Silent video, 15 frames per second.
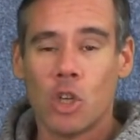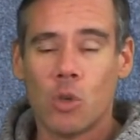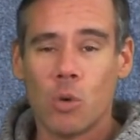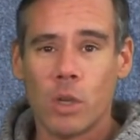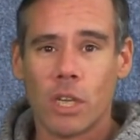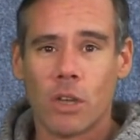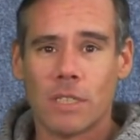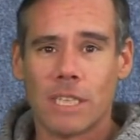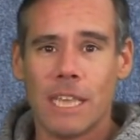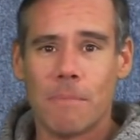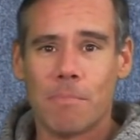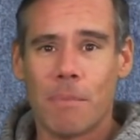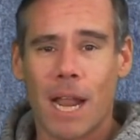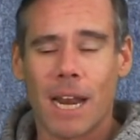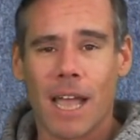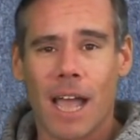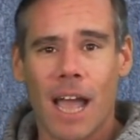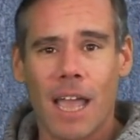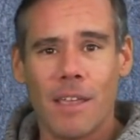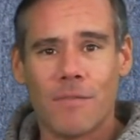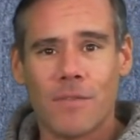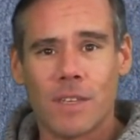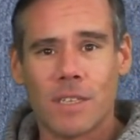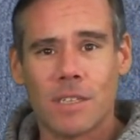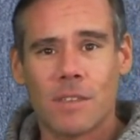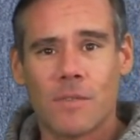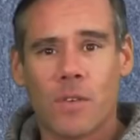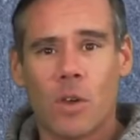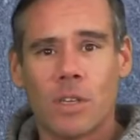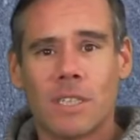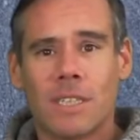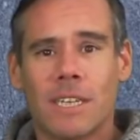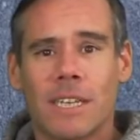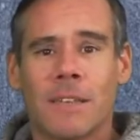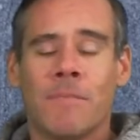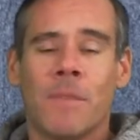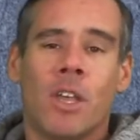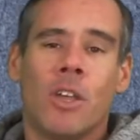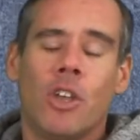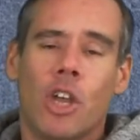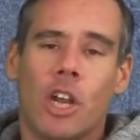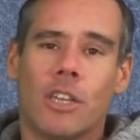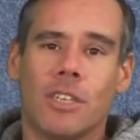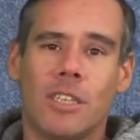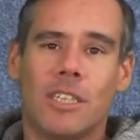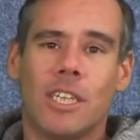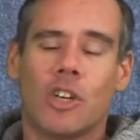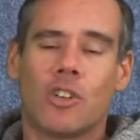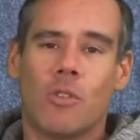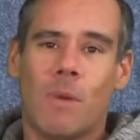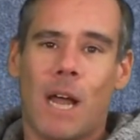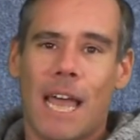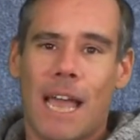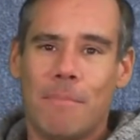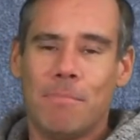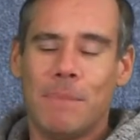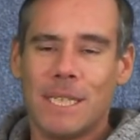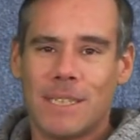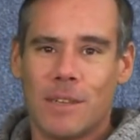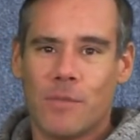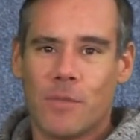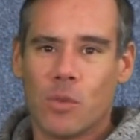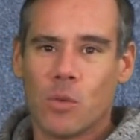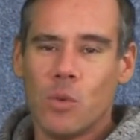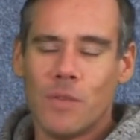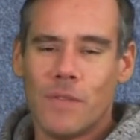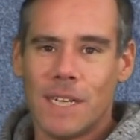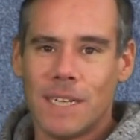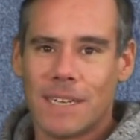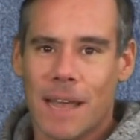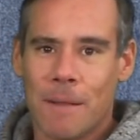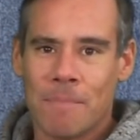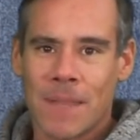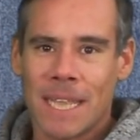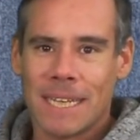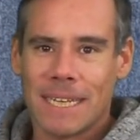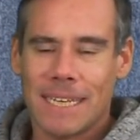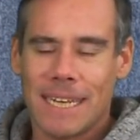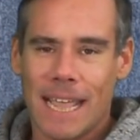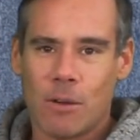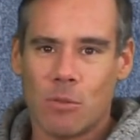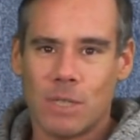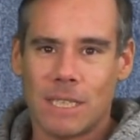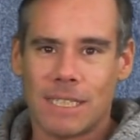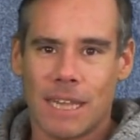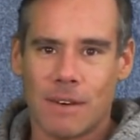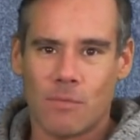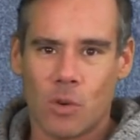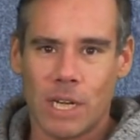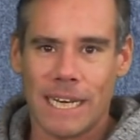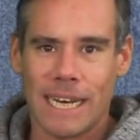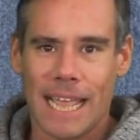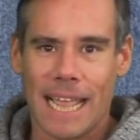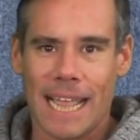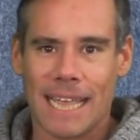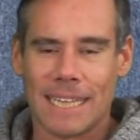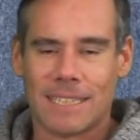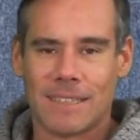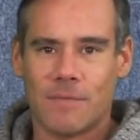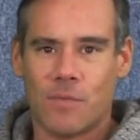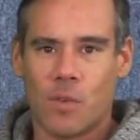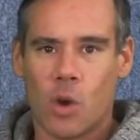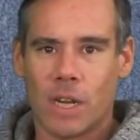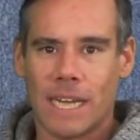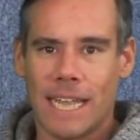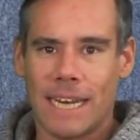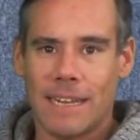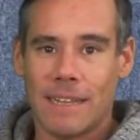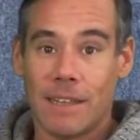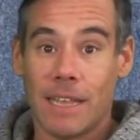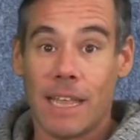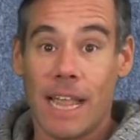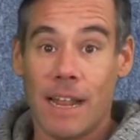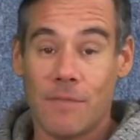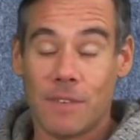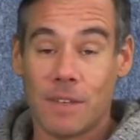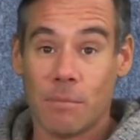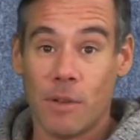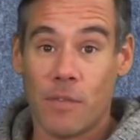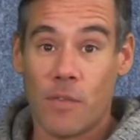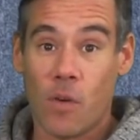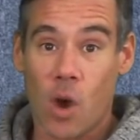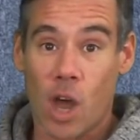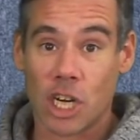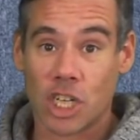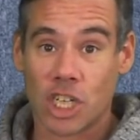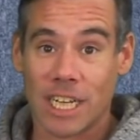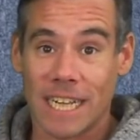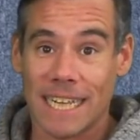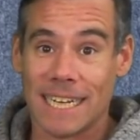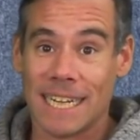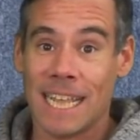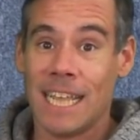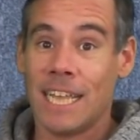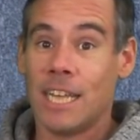Durchaus eben mal reif, es ist frostig. Ja, das ist ja schon mal ein bisschen Frühwinter, der uns dann wohl in der ersten Wochenhälfte bevorsteht.